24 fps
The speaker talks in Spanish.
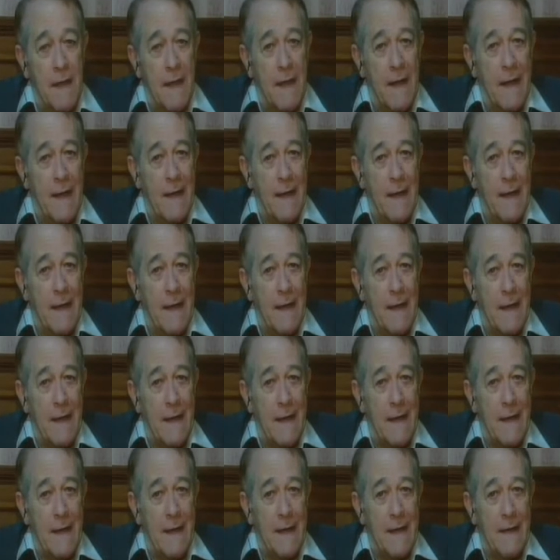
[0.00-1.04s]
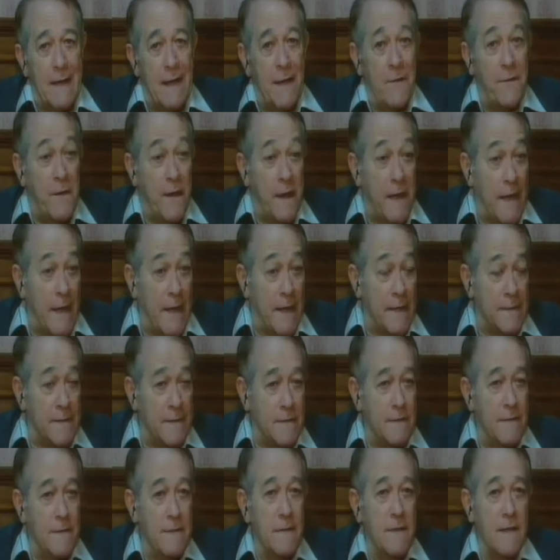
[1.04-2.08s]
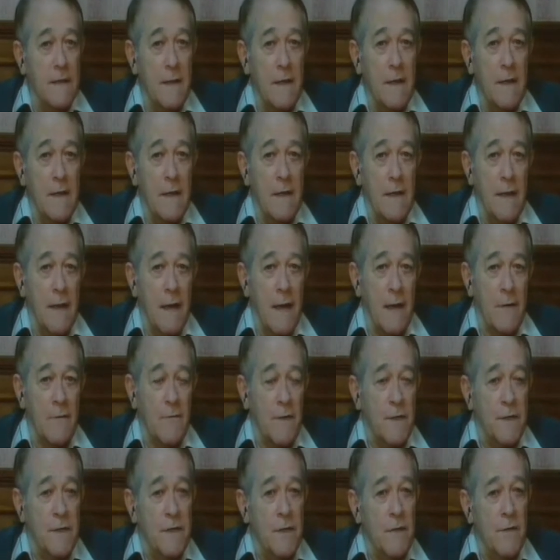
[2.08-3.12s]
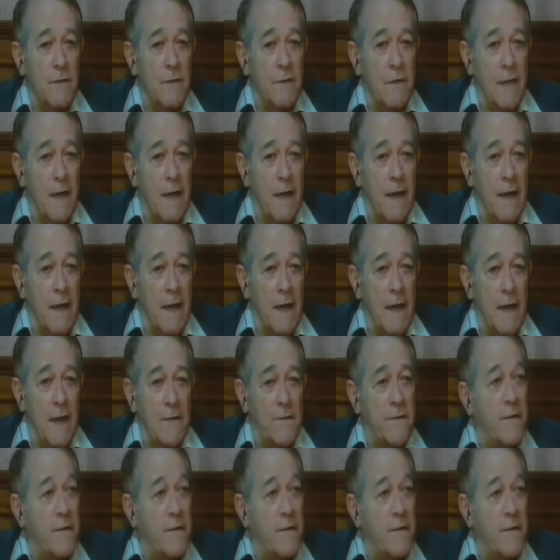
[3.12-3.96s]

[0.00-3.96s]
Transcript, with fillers: a la eficaz actuación de la